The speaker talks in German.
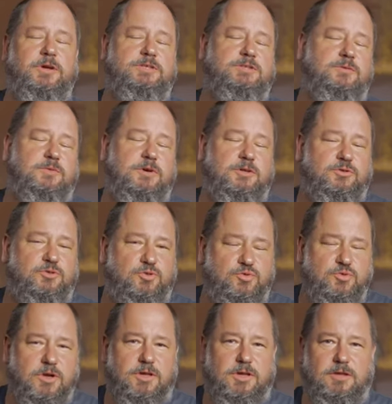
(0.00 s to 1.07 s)
man jetzt aber eine
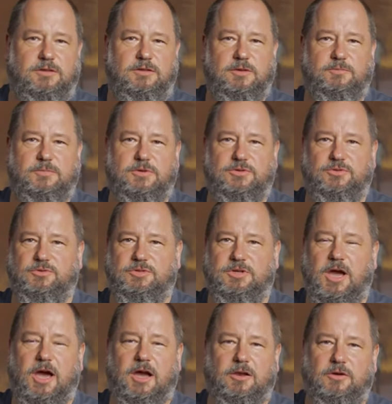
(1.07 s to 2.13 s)
Tour geht, die man schon
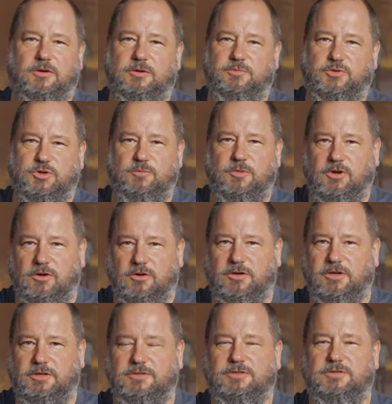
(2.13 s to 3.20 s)
jahrelang im Sommer
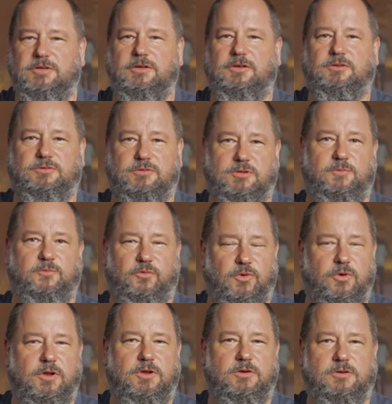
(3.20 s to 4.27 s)
gegangen ist äh, und dann im
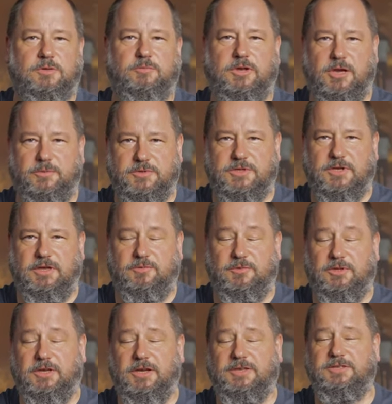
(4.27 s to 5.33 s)
Frühling oder im Herbst geht,
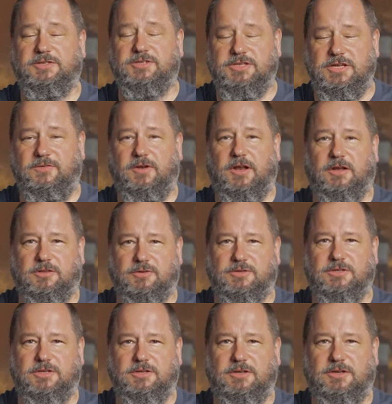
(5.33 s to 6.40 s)
wenn die ersten Schneefelder da
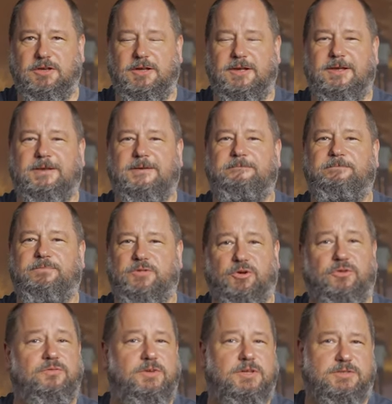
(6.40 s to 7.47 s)
sind,
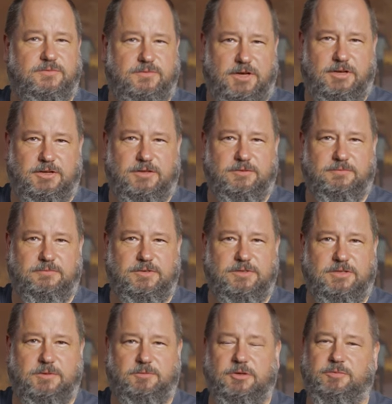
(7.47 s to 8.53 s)
dann wird es gefährlich.
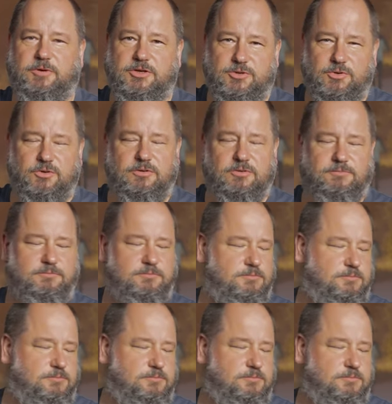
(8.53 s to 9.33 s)
Es gibt ein paar Stöhnen,